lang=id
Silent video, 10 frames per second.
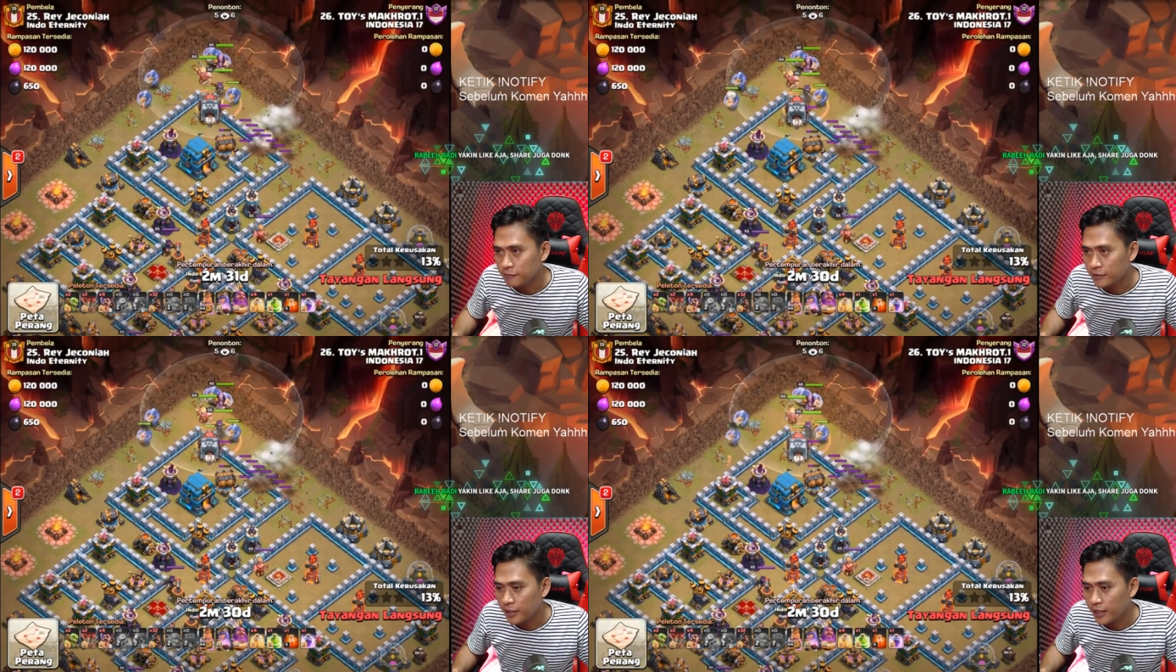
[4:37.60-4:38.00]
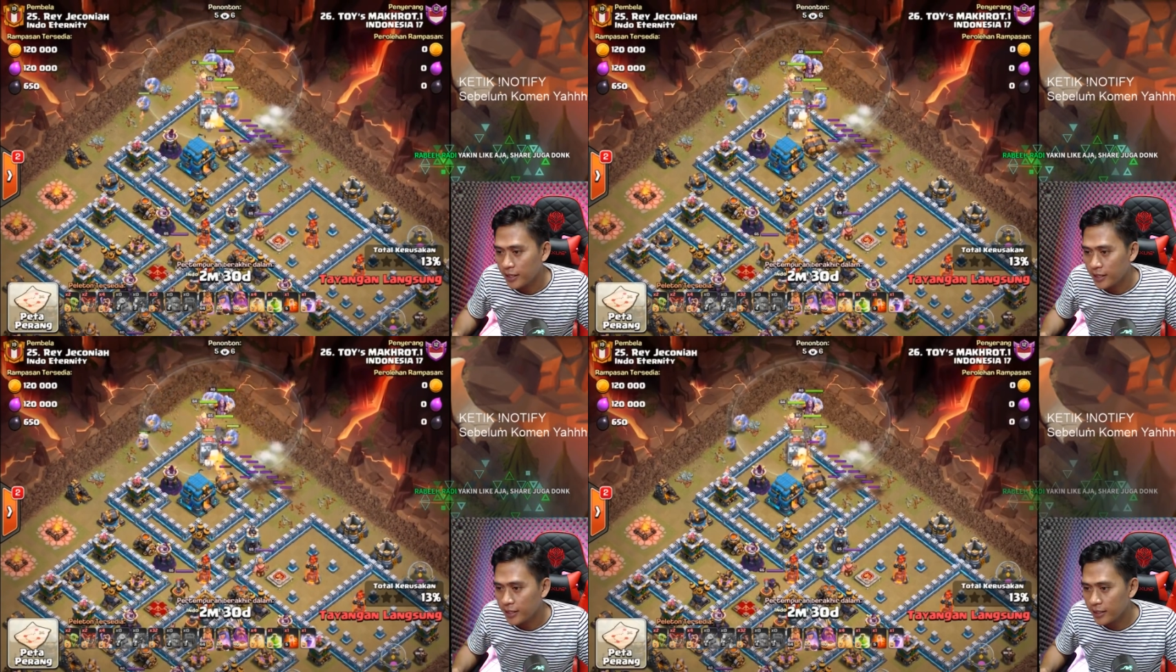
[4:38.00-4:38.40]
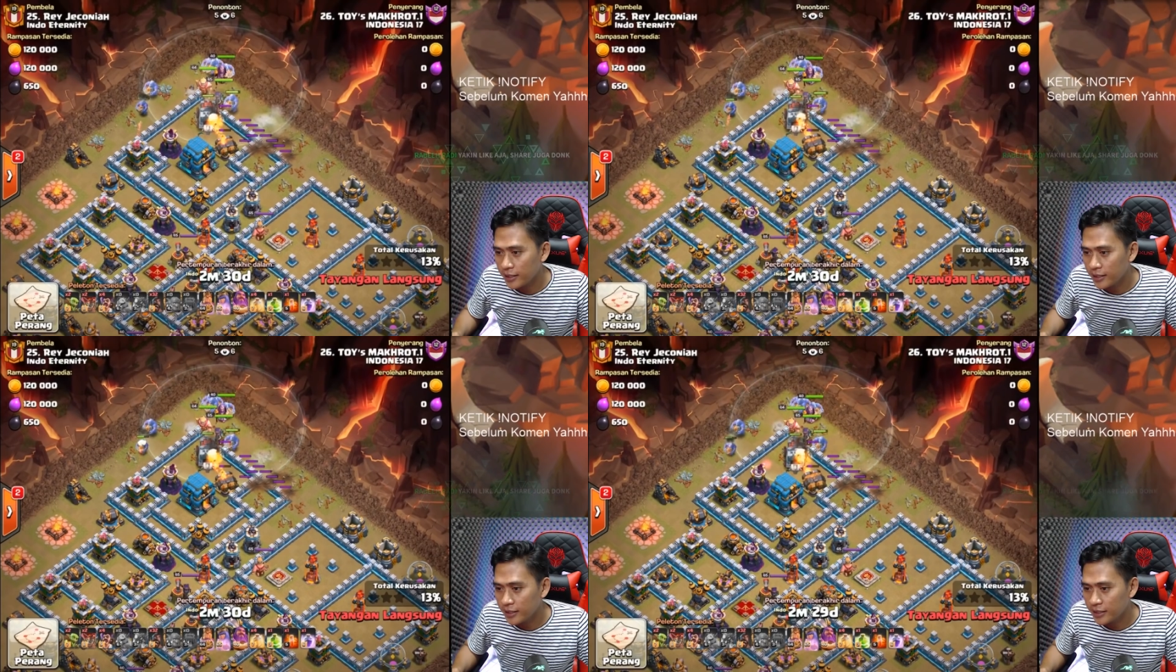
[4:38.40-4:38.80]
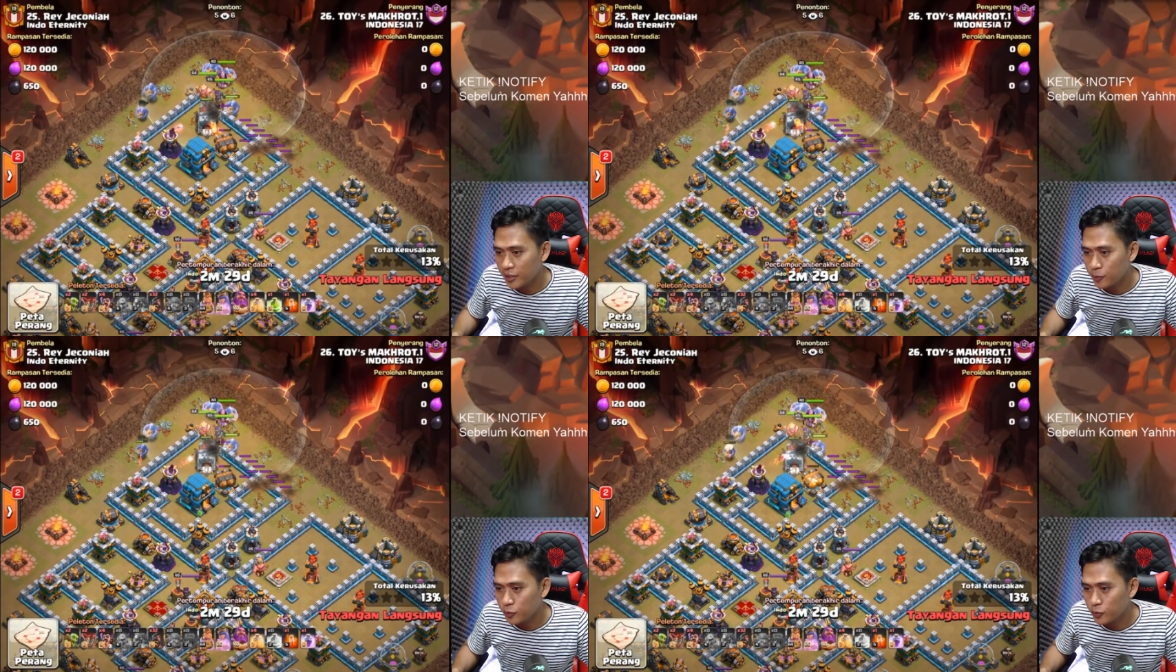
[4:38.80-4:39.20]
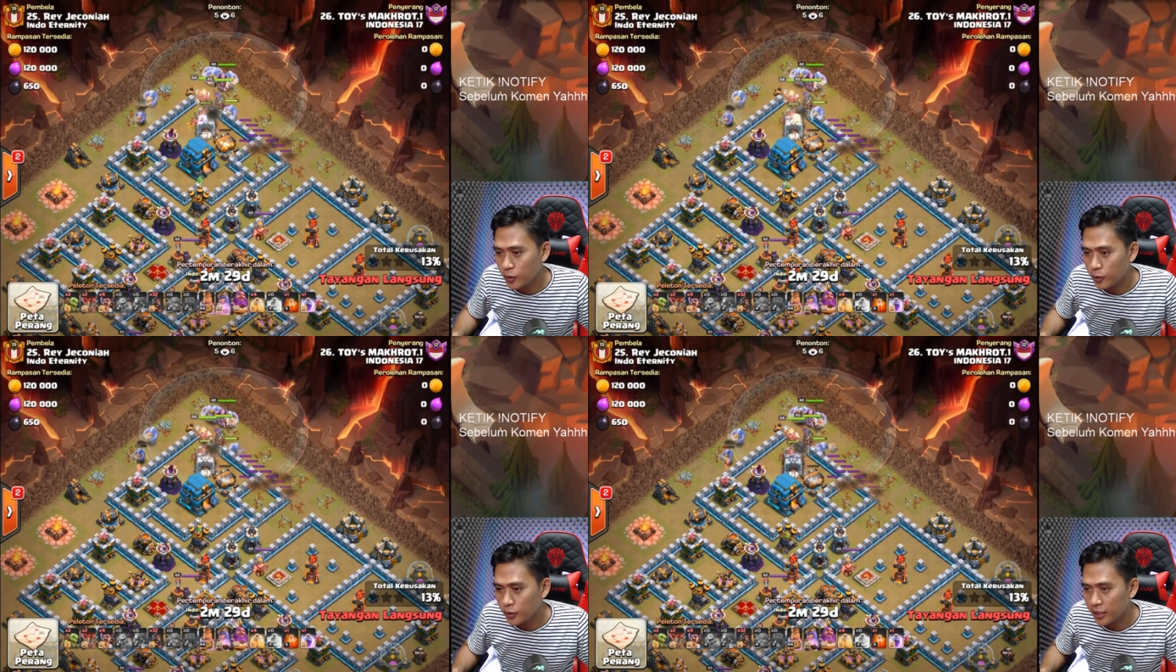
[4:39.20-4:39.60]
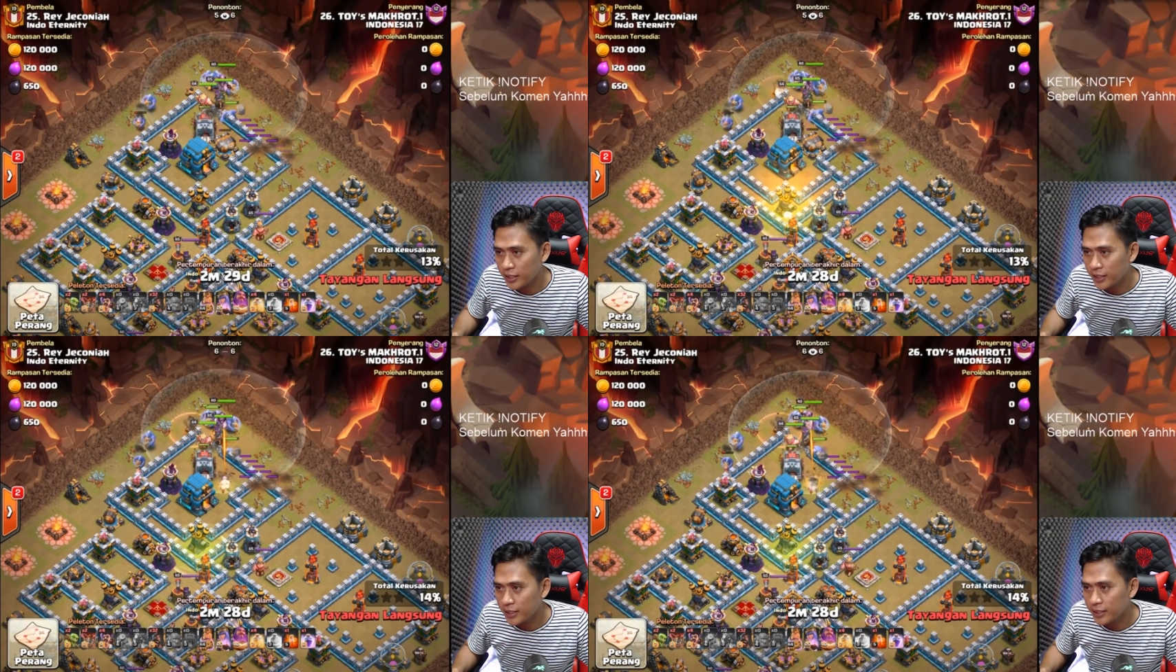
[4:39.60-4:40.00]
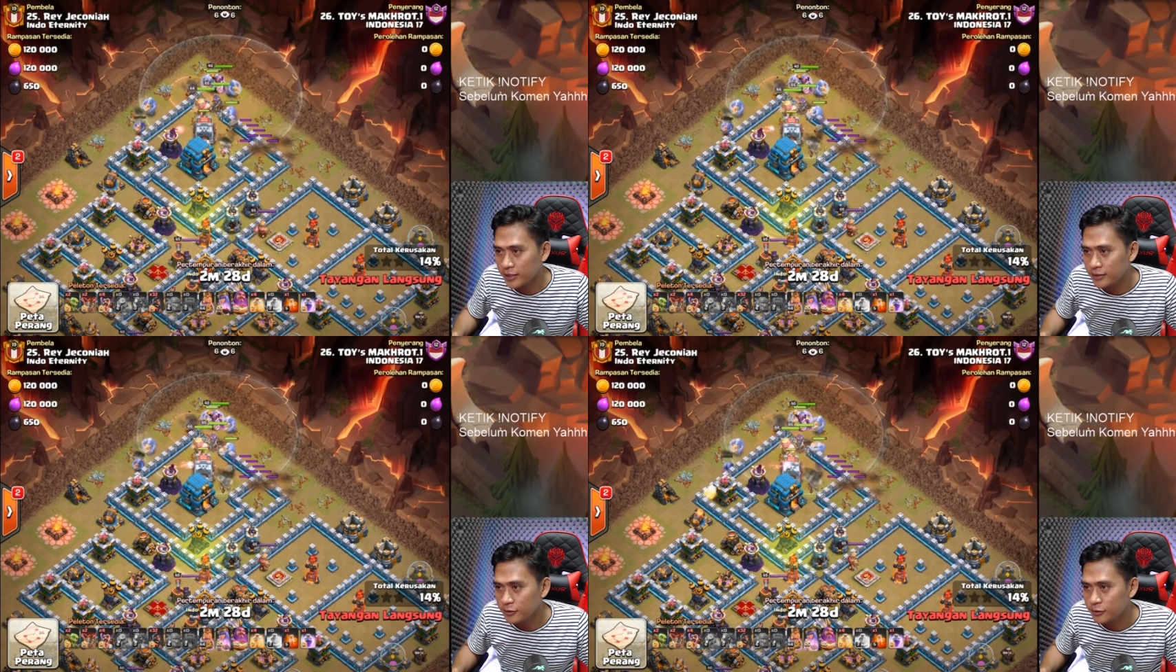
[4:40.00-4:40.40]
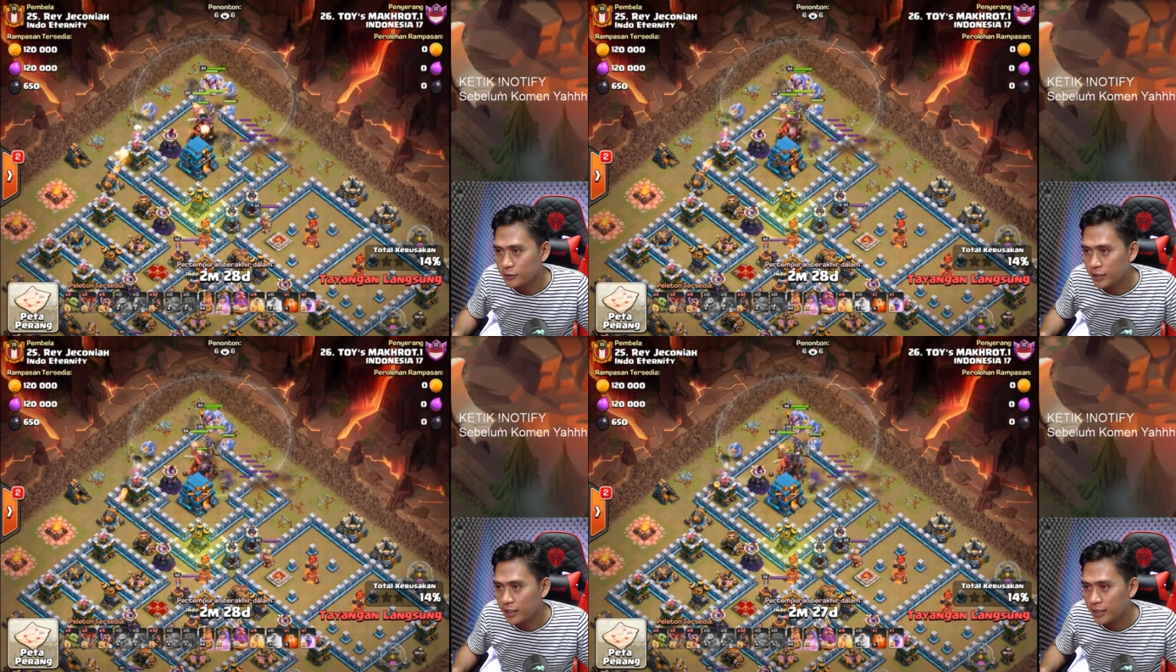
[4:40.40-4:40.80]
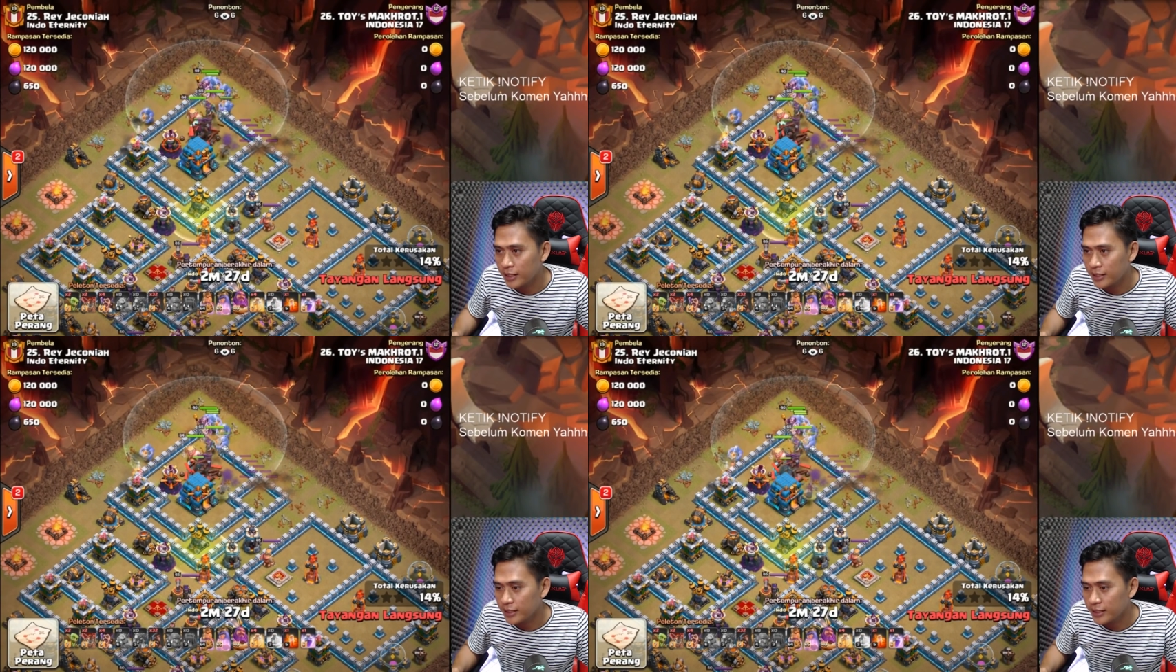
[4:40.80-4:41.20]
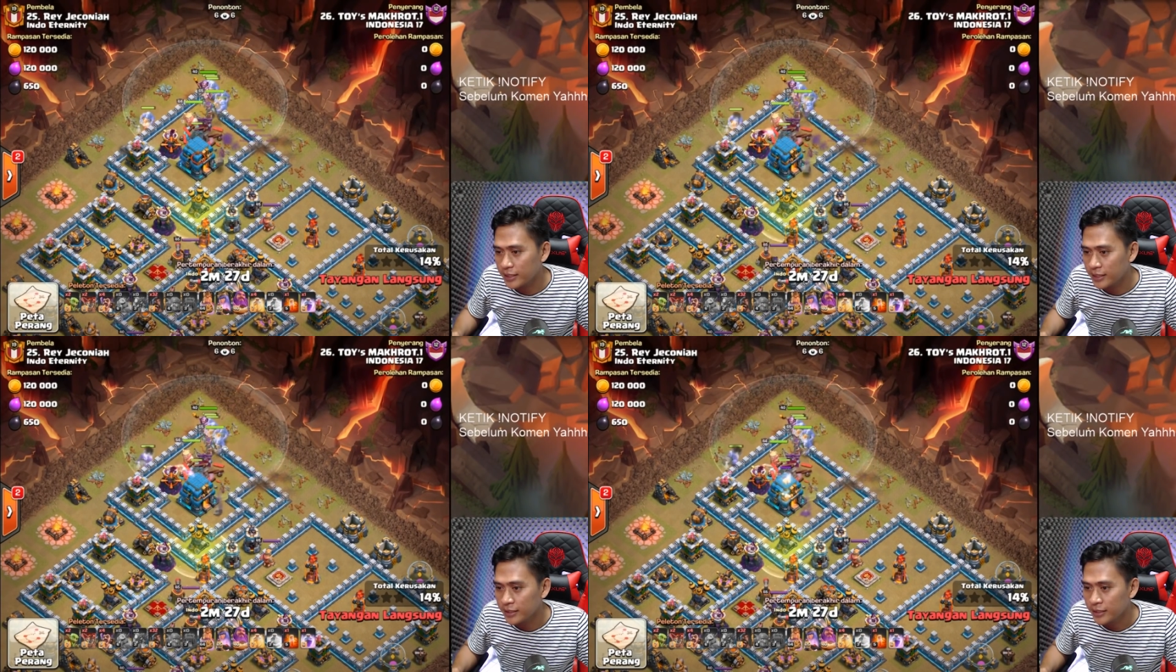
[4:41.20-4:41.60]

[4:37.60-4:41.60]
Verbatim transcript: Oke, ini 32 Hogrider. Sudah ada tadi